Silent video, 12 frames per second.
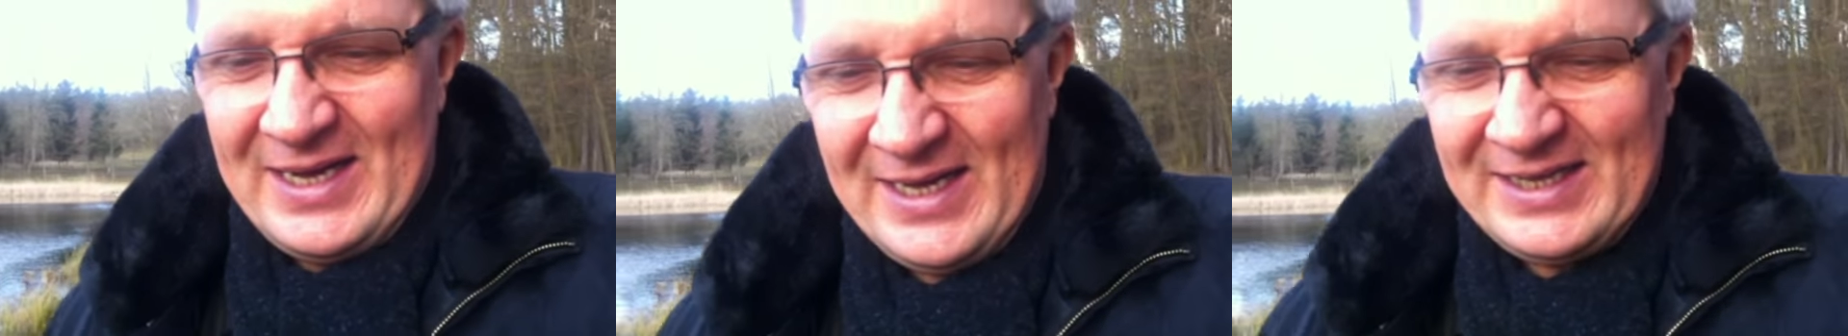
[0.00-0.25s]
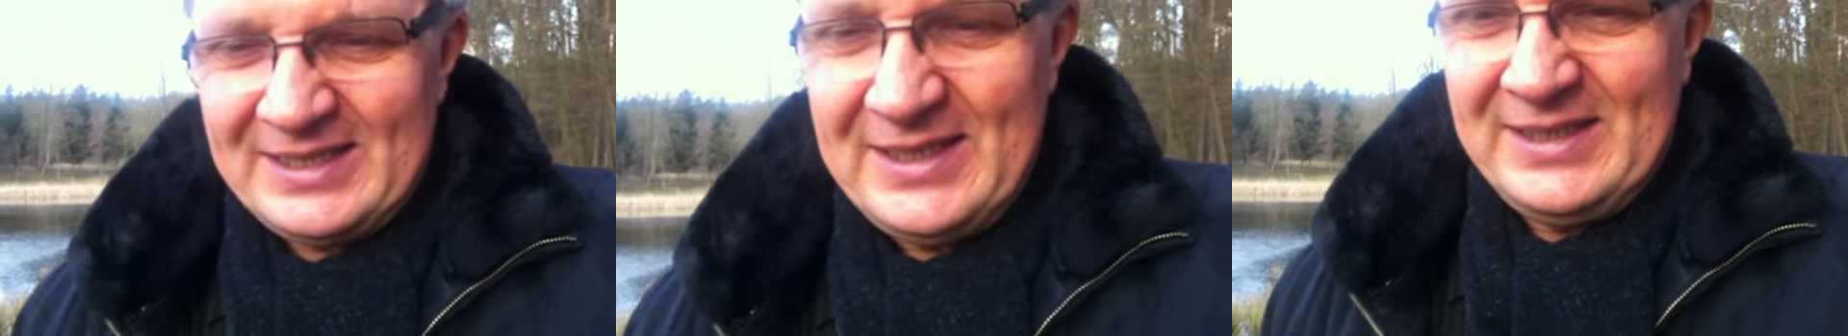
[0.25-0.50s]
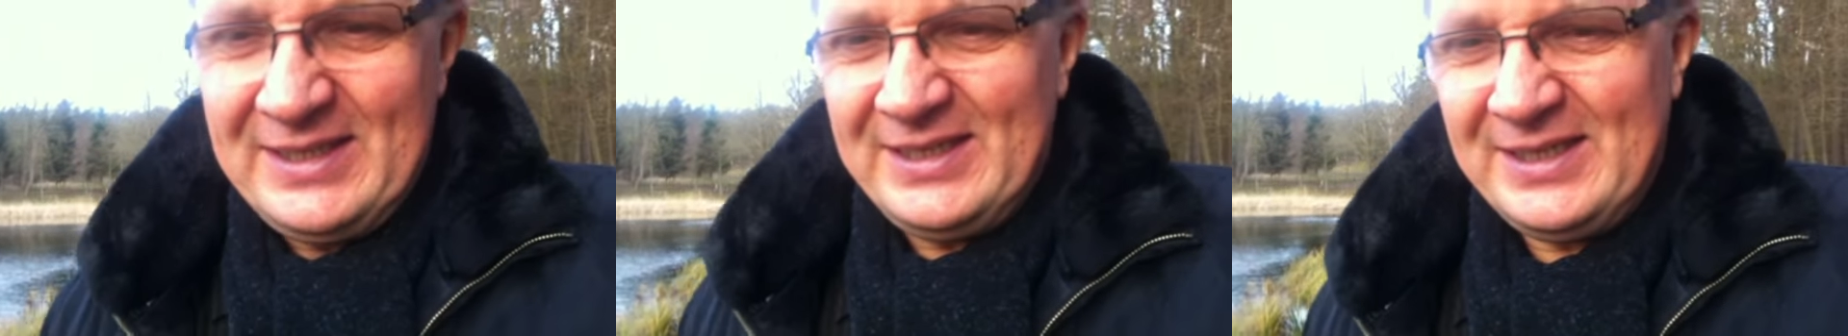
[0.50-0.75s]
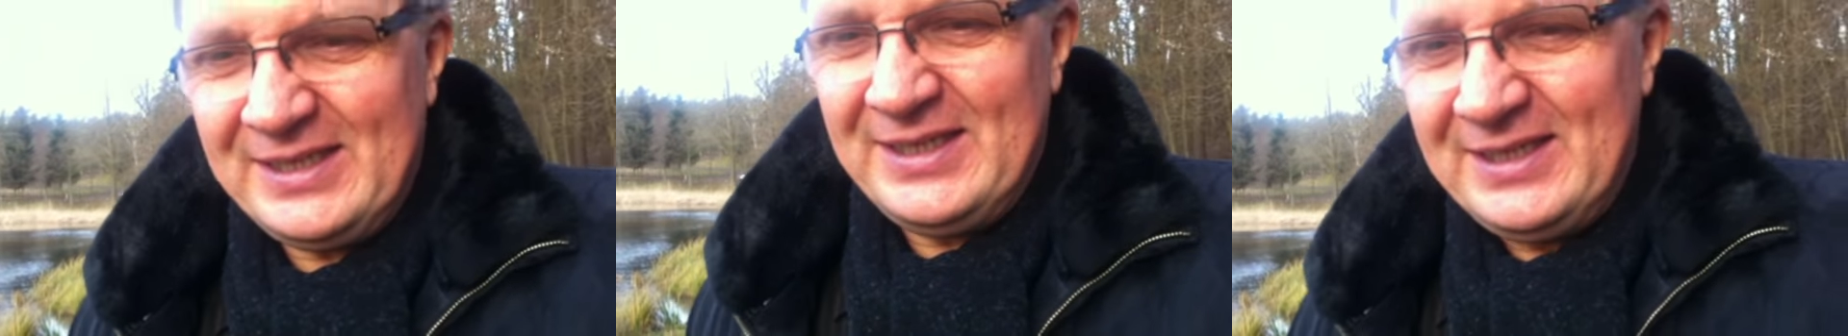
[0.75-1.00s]
e,
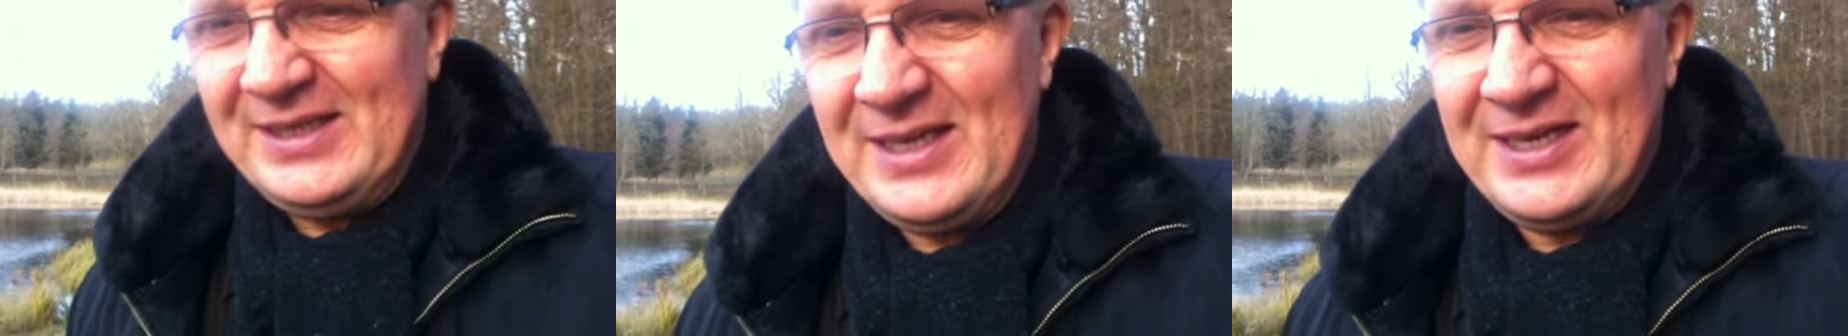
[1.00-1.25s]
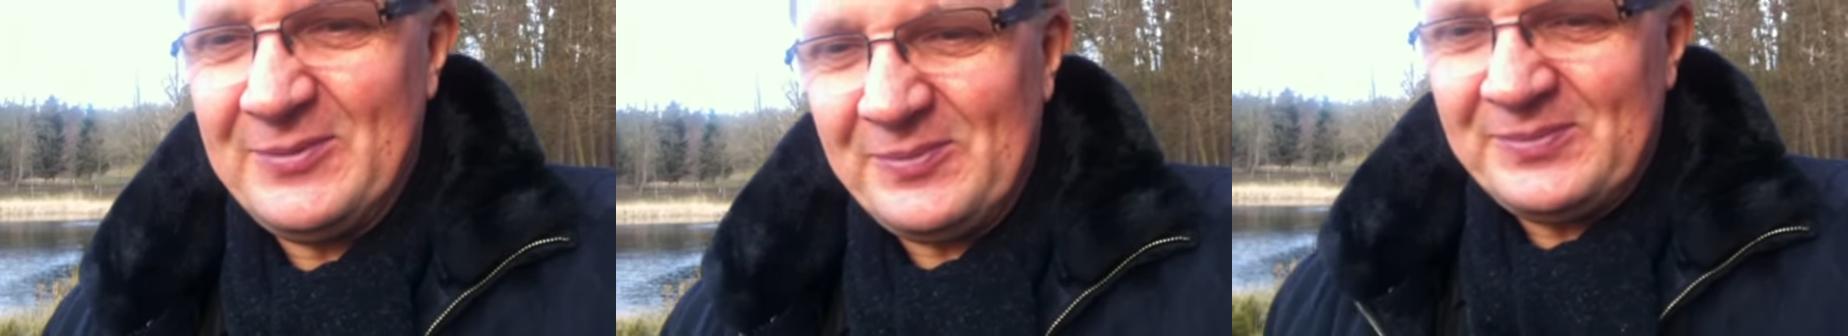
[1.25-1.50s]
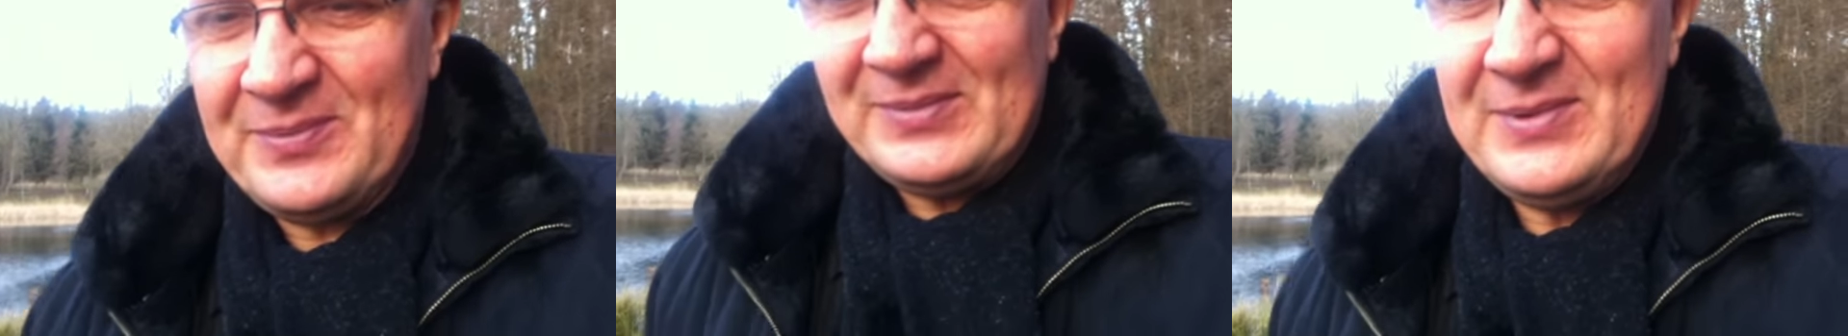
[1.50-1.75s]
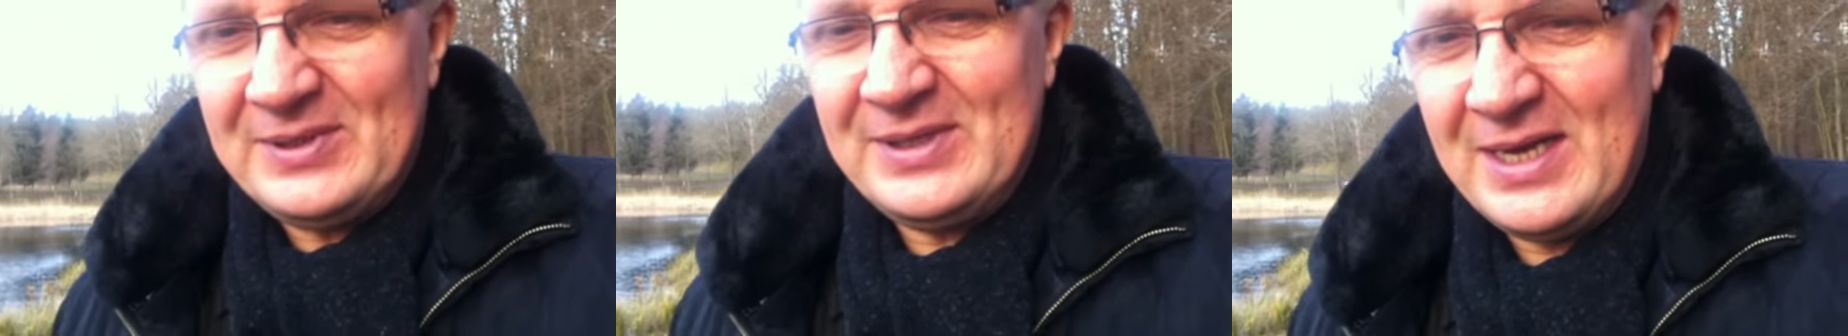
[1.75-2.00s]
i, i,
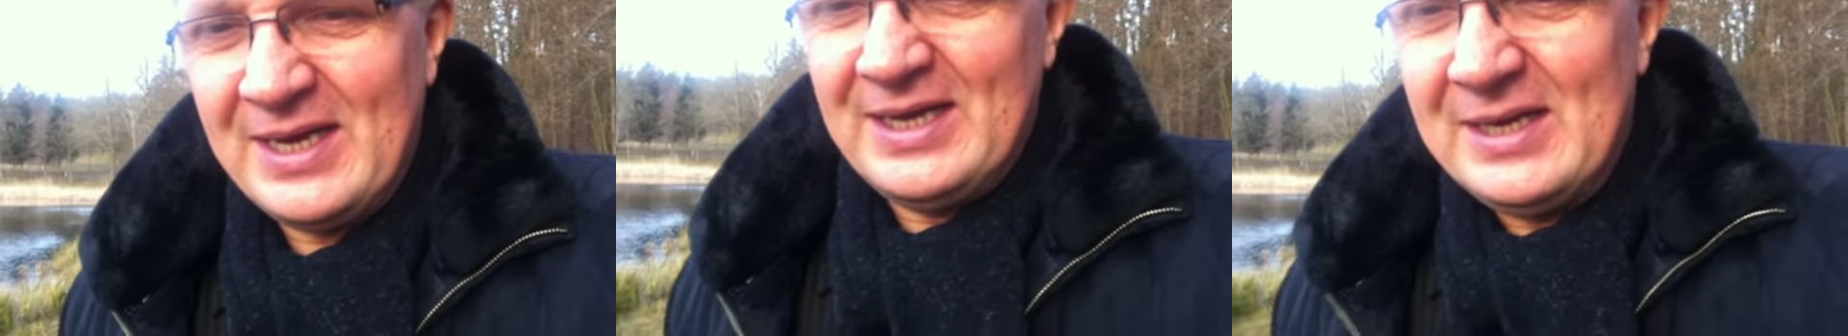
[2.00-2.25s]
mm, y,